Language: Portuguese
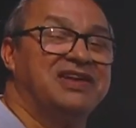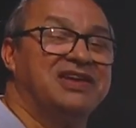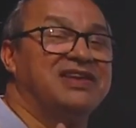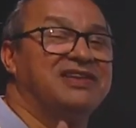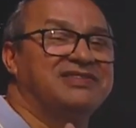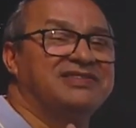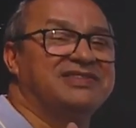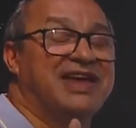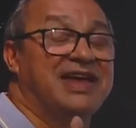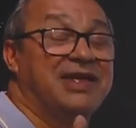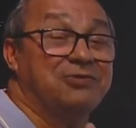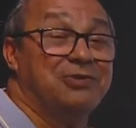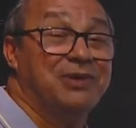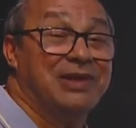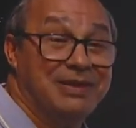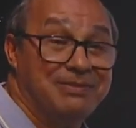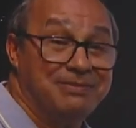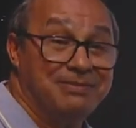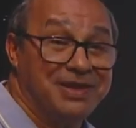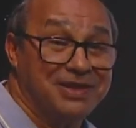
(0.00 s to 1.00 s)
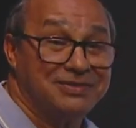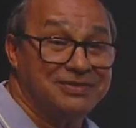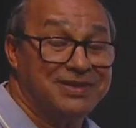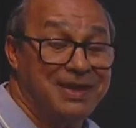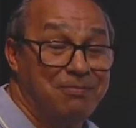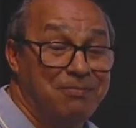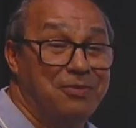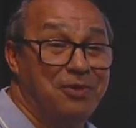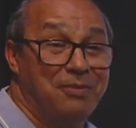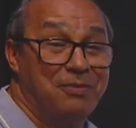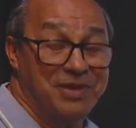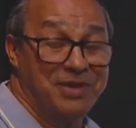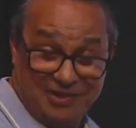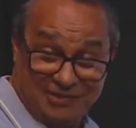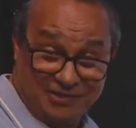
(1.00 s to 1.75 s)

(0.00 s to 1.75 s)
ingressar no elemento da bomba.